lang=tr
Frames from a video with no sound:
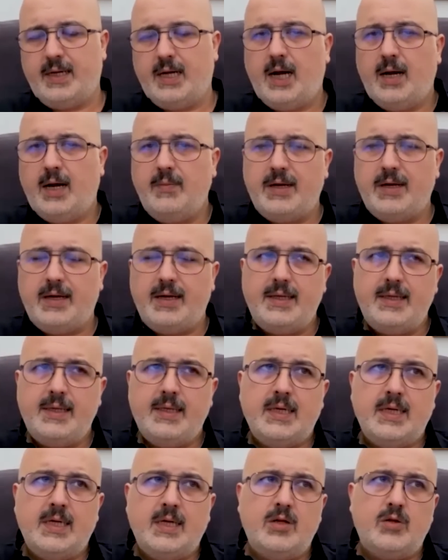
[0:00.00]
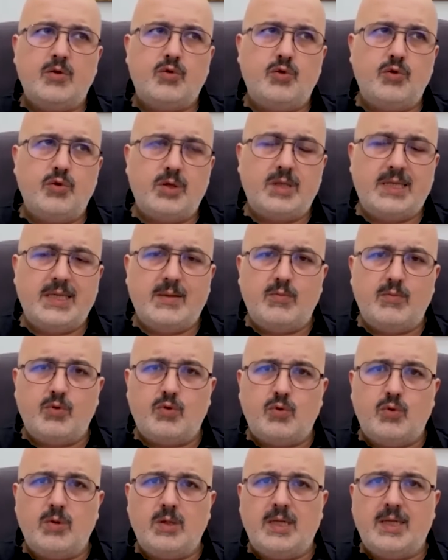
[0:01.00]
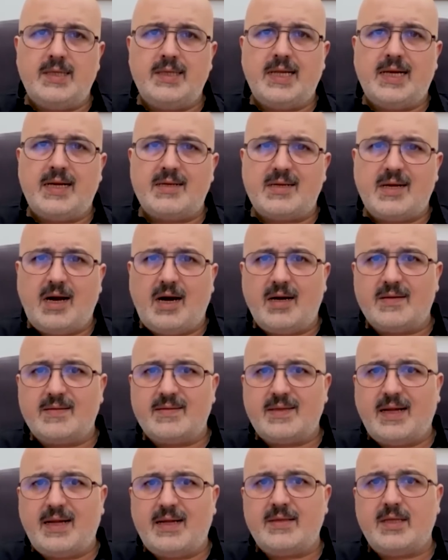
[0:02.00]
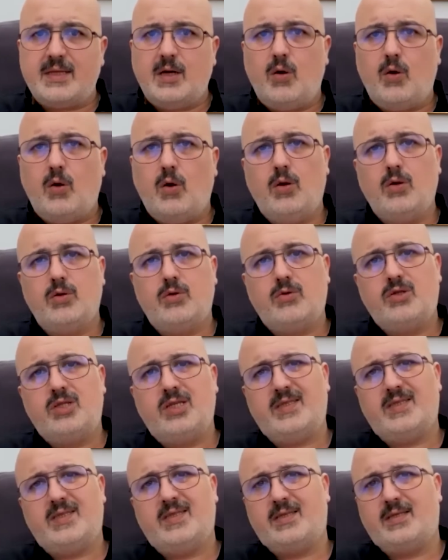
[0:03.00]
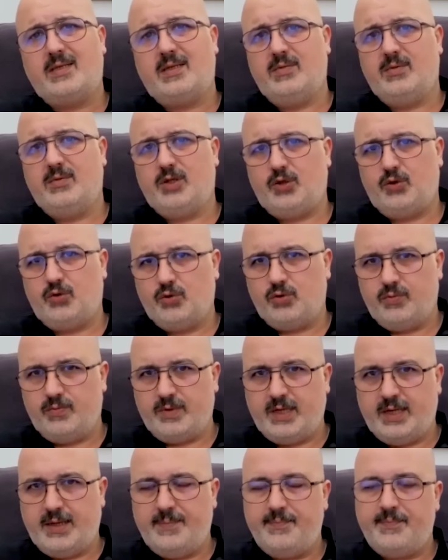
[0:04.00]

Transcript: Ama Türkiye bu kullanılan karttan da oldukça sıkılmış durumda.